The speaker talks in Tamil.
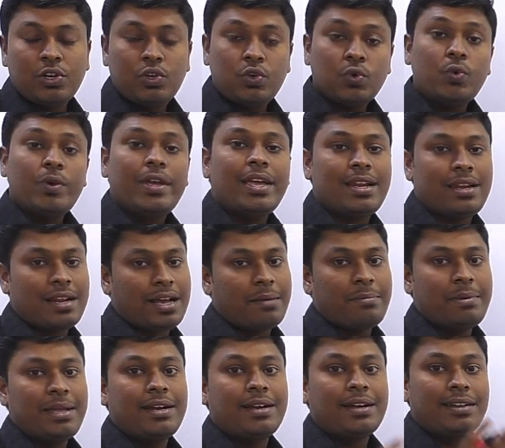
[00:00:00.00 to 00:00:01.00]
டூ என்
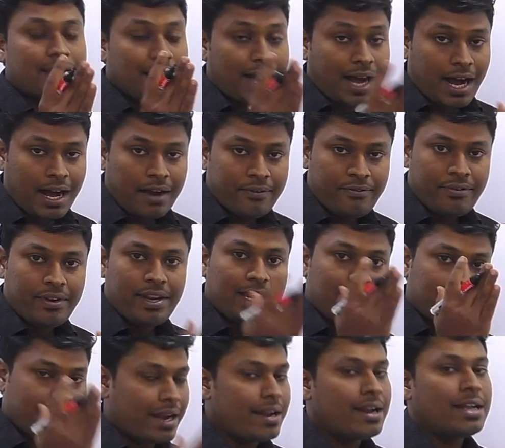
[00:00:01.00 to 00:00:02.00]
அப்படிங்கிறது ஆஃப் வேலி
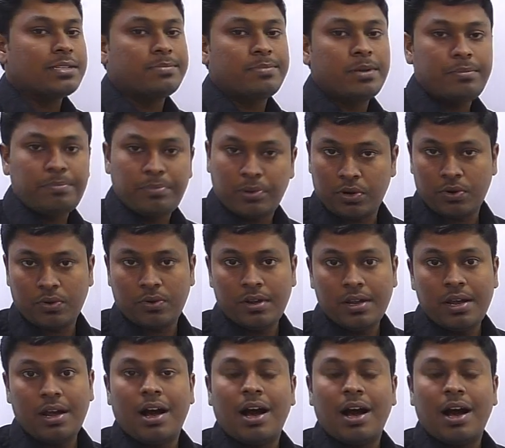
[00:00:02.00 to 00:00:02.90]
ரெண்டாக ஸ்ப்ளிட் பண்ணும்